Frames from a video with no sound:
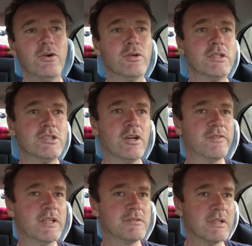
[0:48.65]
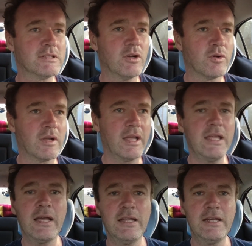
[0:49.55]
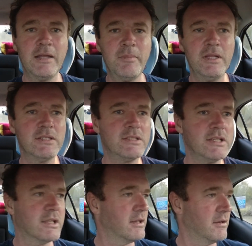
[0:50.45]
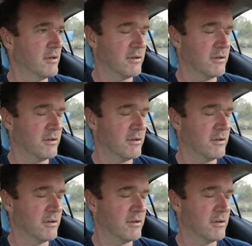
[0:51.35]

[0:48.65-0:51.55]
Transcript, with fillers: Und ich hoffe, dass das auch eher in dem Hinsicht